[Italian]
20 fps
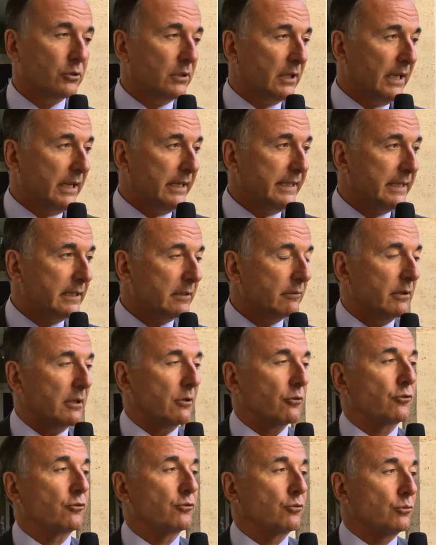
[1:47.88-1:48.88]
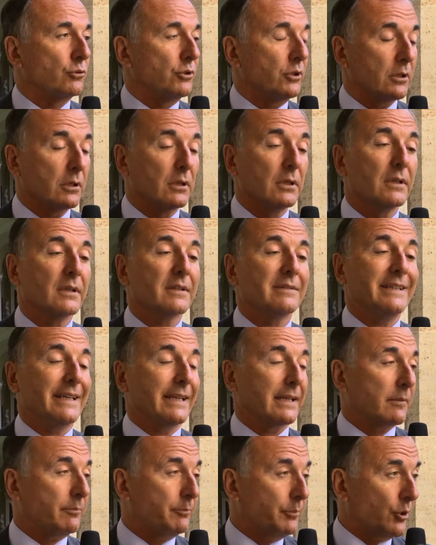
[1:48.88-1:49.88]
delle lingue, lo studio dei
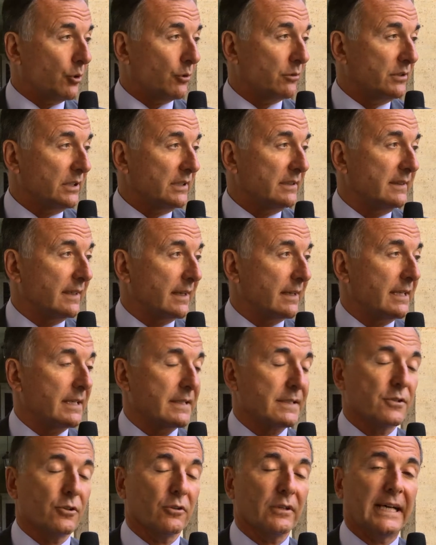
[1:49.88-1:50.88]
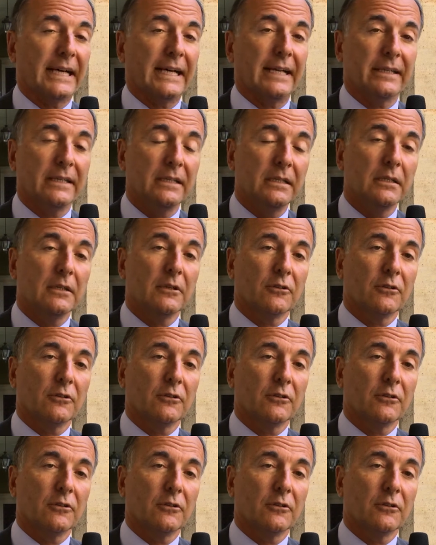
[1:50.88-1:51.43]
rapporti internazionali